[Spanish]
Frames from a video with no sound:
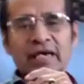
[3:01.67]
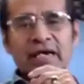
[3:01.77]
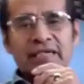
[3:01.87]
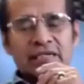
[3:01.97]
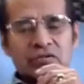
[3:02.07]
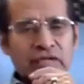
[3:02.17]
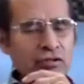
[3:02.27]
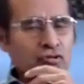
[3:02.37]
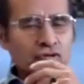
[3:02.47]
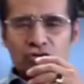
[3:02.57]
a
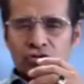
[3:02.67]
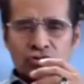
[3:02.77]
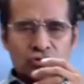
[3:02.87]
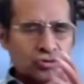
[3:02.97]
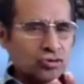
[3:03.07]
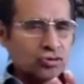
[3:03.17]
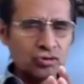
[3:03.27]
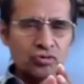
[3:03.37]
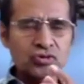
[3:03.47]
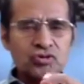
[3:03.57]
saludar con
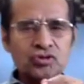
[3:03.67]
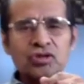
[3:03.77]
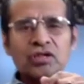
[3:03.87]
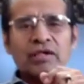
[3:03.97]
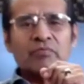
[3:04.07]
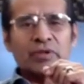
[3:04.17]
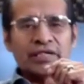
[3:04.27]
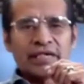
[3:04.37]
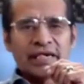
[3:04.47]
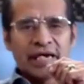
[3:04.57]
todo gusto por
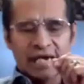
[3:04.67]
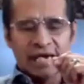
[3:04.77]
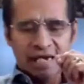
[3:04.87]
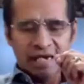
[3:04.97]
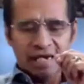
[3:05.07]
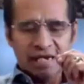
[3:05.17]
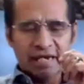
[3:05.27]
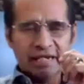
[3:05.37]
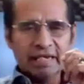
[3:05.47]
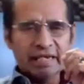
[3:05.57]
allá a
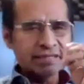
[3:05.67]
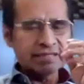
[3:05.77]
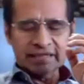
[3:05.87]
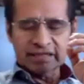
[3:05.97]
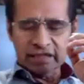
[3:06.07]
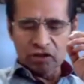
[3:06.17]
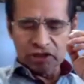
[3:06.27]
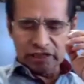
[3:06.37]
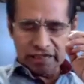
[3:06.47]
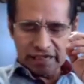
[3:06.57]
esta
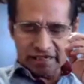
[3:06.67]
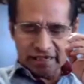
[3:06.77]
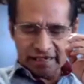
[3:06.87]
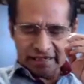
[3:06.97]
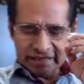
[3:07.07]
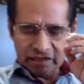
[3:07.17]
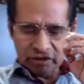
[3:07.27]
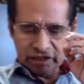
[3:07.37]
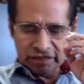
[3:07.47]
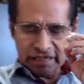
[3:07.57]
extraordinaria,
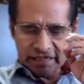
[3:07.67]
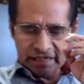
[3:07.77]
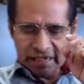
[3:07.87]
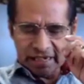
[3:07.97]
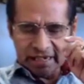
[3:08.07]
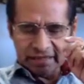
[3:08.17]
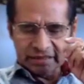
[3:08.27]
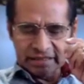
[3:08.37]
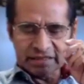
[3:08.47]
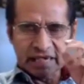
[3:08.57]
extraordinaria
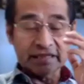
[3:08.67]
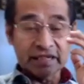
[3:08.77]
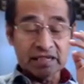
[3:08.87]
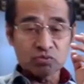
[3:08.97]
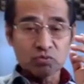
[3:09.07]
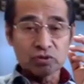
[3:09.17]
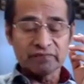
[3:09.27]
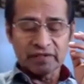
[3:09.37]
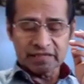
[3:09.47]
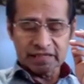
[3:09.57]
artista, actriz
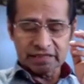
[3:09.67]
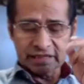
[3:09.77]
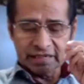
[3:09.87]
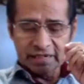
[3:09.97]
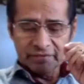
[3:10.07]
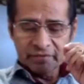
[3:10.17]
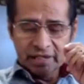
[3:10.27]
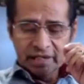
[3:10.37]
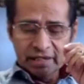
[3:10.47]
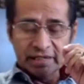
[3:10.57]
multifacética,
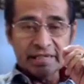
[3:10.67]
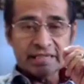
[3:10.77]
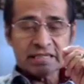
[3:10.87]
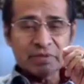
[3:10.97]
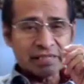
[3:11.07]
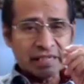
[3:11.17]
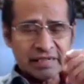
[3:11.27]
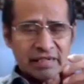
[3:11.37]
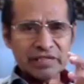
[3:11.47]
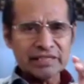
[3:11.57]
que es
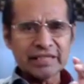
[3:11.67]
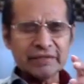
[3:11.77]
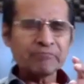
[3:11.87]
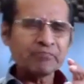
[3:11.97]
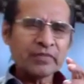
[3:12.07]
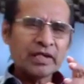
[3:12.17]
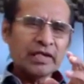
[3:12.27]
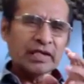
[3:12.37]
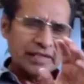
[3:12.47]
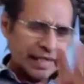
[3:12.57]
verdaderamente,
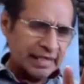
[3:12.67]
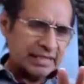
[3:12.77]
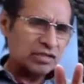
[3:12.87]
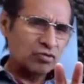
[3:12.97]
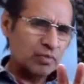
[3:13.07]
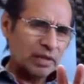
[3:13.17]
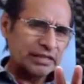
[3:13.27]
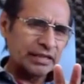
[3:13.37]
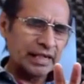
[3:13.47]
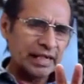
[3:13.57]
ya ella se los
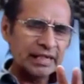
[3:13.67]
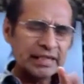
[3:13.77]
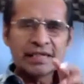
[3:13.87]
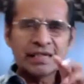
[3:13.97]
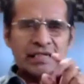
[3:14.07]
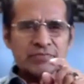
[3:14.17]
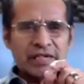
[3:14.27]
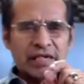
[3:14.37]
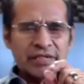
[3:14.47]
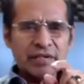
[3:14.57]
platicará, es
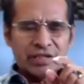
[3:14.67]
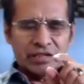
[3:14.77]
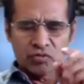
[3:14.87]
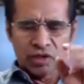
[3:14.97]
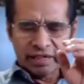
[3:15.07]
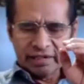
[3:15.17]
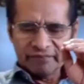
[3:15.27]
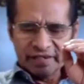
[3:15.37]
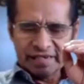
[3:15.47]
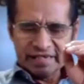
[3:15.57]
verdaderamente un
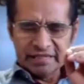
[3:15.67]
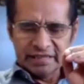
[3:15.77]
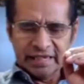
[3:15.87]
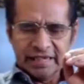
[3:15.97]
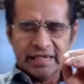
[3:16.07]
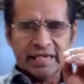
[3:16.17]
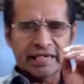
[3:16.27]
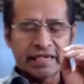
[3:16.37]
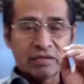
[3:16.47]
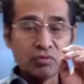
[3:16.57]
referente
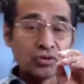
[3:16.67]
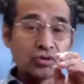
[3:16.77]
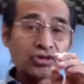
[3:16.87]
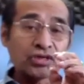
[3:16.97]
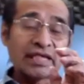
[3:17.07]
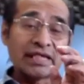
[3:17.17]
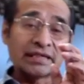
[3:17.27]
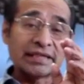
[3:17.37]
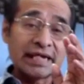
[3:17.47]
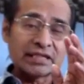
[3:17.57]
en el mundo
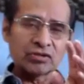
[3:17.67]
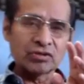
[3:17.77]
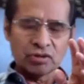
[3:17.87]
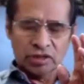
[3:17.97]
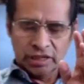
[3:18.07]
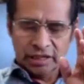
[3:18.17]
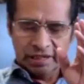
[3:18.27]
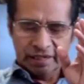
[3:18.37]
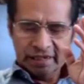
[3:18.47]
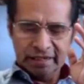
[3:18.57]
del teatro
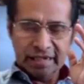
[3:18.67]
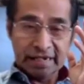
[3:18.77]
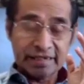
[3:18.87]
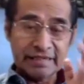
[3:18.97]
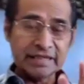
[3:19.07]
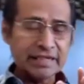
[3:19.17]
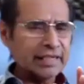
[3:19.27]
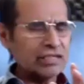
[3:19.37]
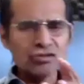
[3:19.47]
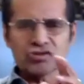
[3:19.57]
eh, en
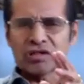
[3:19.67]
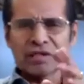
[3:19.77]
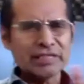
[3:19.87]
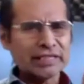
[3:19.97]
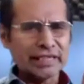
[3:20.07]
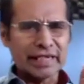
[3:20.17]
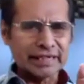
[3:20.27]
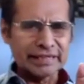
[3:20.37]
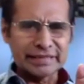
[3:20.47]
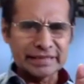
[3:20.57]
Argentina, y no solamente en
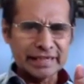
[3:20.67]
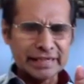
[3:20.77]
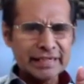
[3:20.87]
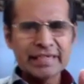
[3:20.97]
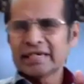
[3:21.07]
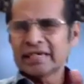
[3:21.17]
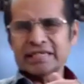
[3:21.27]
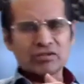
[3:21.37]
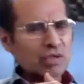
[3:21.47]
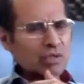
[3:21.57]
Argentina, eh,
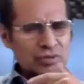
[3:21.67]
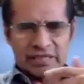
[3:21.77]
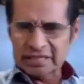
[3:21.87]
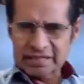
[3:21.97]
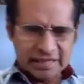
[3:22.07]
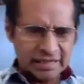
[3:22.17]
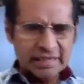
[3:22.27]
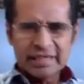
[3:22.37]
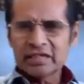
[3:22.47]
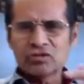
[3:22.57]
sino vamos a
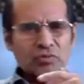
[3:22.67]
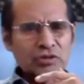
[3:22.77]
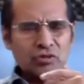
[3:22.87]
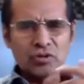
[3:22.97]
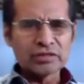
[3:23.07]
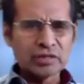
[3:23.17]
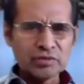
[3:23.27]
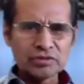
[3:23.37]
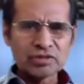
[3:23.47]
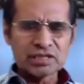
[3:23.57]
decir, yo me tomo el
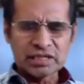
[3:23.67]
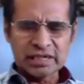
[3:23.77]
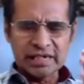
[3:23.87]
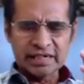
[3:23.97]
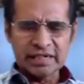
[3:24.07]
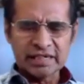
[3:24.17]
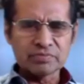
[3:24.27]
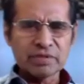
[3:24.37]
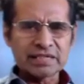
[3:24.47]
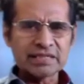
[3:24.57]
atrevimiento de decir,
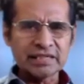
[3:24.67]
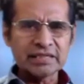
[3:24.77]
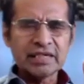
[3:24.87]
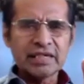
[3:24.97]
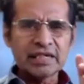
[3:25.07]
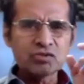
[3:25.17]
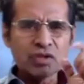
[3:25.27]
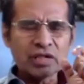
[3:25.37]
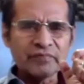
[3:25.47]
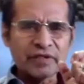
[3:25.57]
Ángeles Marcet es
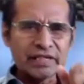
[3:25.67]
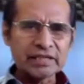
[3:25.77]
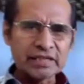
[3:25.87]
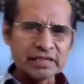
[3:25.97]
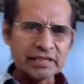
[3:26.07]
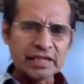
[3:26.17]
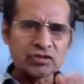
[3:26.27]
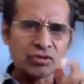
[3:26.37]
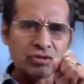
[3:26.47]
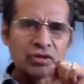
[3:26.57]
un referente del
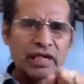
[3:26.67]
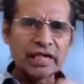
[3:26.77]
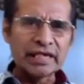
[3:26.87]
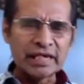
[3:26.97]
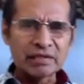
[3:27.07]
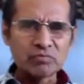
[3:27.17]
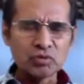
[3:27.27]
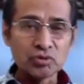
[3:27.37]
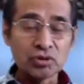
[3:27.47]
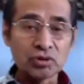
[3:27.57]
teatro en el
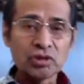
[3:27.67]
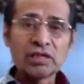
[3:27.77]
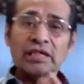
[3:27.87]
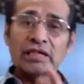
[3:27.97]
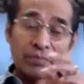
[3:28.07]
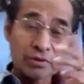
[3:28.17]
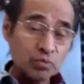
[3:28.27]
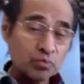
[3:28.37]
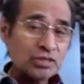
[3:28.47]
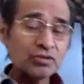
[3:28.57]
mundo. Y por
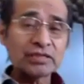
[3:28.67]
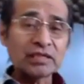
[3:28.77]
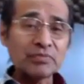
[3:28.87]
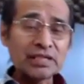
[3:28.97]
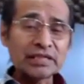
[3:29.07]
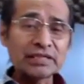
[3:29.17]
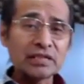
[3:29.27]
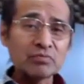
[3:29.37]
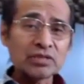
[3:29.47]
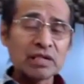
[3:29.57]
supuesto que también
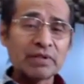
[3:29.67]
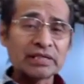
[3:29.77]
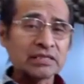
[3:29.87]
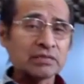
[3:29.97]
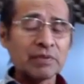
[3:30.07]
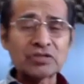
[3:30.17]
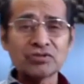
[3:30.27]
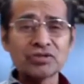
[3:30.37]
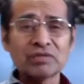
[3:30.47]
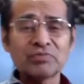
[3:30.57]
tendremos la
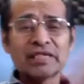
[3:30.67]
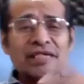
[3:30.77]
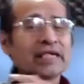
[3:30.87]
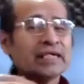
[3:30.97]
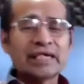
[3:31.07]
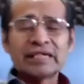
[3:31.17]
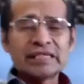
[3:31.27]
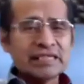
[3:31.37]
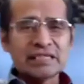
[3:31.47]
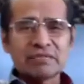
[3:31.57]
participación de mi
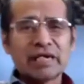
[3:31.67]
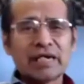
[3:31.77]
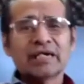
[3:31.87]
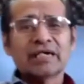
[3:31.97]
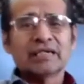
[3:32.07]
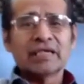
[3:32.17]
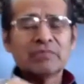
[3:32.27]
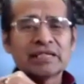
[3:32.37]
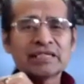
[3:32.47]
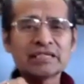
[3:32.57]
queridísima y
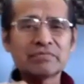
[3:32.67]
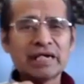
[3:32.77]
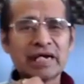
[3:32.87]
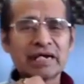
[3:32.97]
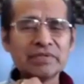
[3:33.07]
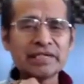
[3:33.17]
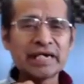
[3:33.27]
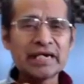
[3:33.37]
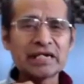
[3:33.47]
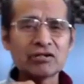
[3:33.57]
amadísima
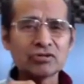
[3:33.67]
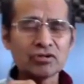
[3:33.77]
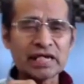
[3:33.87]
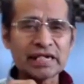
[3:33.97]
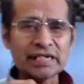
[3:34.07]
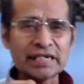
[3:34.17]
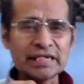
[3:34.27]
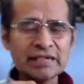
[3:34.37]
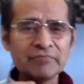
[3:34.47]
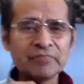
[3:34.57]
amiga Leonor
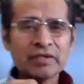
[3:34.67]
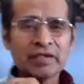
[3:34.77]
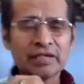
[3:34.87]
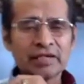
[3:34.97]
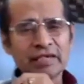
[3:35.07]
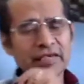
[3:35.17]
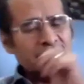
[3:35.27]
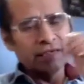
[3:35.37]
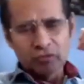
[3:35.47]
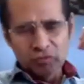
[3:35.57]
Guerrini.
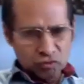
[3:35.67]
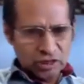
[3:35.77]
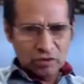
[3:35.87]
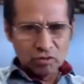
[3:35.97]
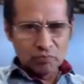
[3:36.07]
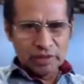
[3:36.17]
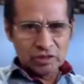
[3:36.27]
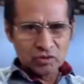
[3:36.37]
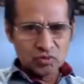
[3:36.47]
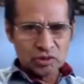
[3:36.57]
Eh, un saludo
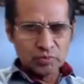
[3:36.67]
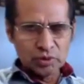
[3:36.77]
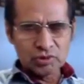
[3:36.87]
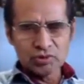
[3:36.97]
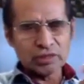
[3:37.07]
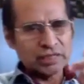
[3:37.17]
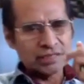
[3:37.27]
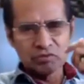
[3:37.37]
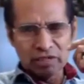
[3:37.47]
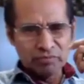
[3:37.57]
para su esposo, que
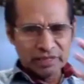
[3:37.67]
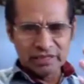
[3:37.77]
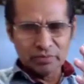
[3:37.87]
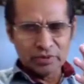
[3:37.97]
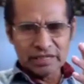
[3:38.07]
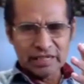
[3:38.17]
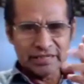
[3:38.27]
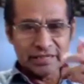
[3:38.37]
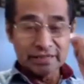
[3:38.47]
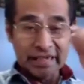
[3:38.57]
seguramente por ahí
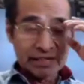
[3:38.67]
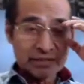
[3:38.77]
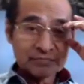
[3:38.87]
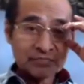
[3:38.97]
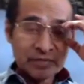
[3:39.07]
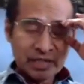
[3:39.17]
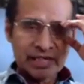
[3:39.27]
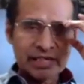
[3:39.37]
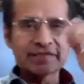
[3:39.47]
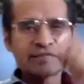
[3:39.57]
ha de andar,
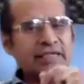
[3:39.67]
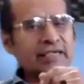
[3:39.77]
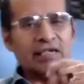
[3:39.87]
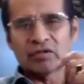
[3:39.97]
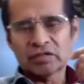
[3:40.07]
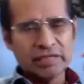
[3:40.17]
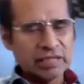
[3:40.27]
y este, que